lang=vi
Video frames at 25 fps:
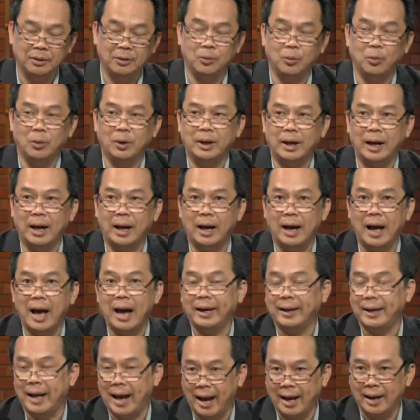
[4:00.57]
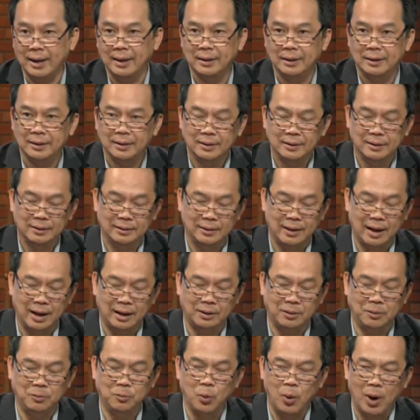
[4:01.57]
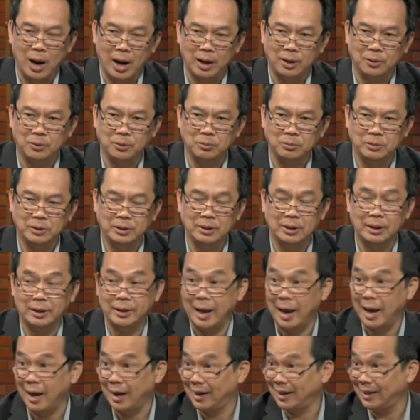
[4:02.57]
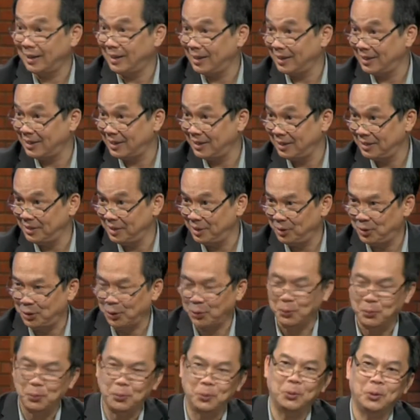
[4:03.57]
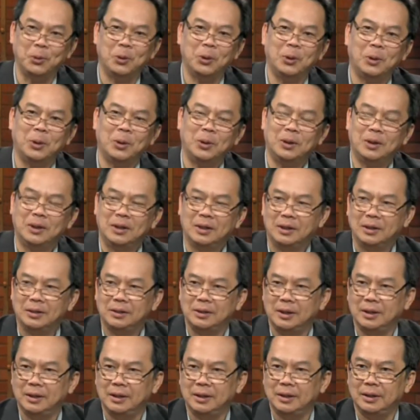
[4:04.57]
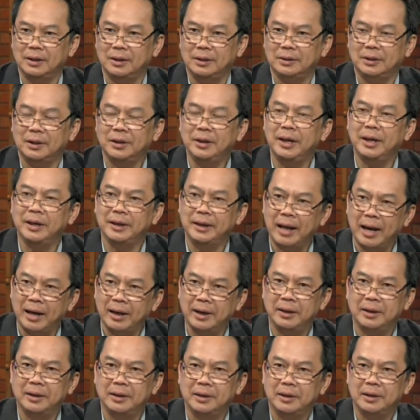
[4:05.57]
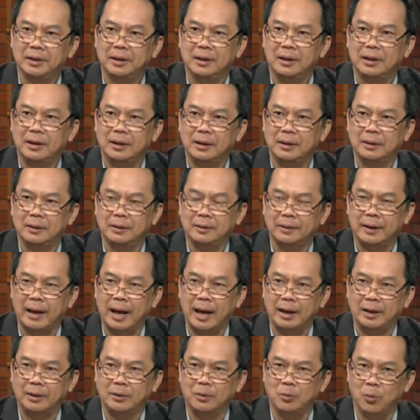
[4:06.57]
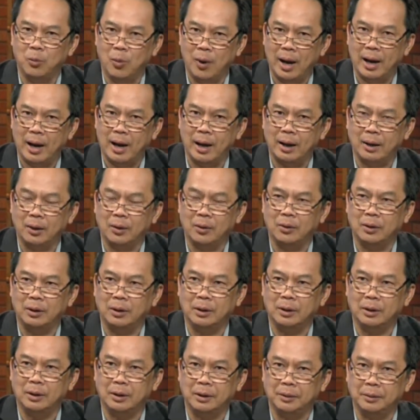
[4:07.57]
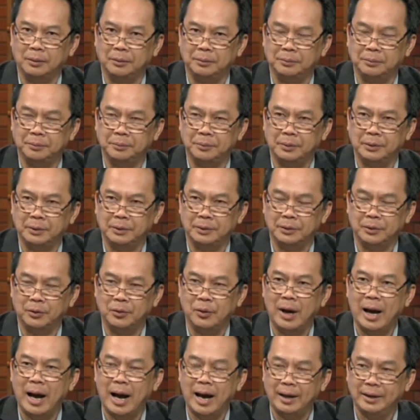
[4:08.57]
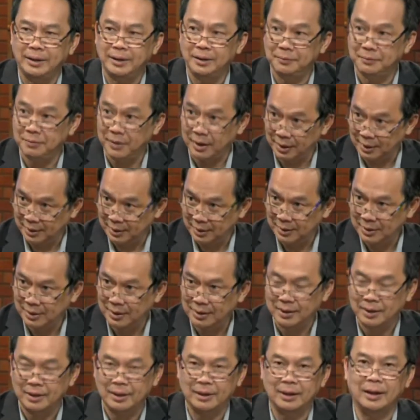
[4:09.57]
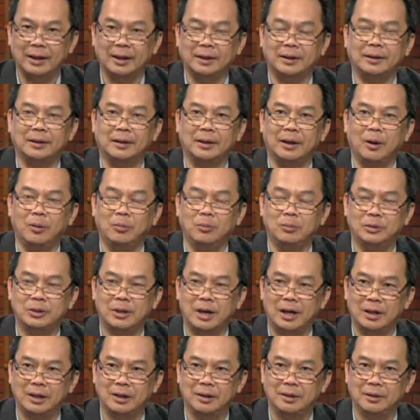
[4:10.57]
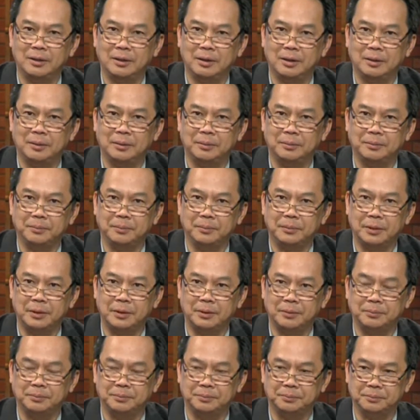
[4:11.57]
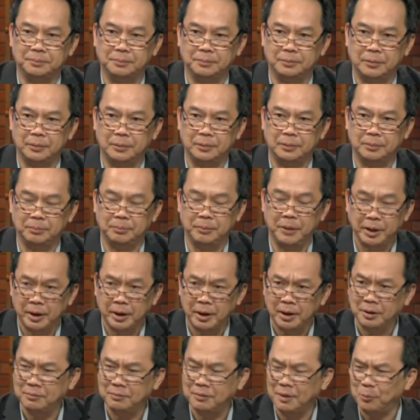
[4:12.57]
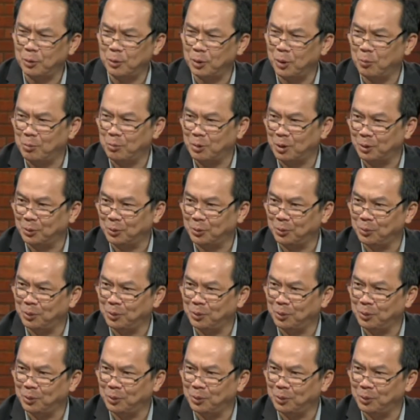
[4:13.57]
của cả hai đảng đảng cộng hòa cũng như là đảng à, dân chủ thì tới hiện nay à, đảng cộng hòa có à, có hai nhân vật là là ông Charlie um, Baker và một ông nữa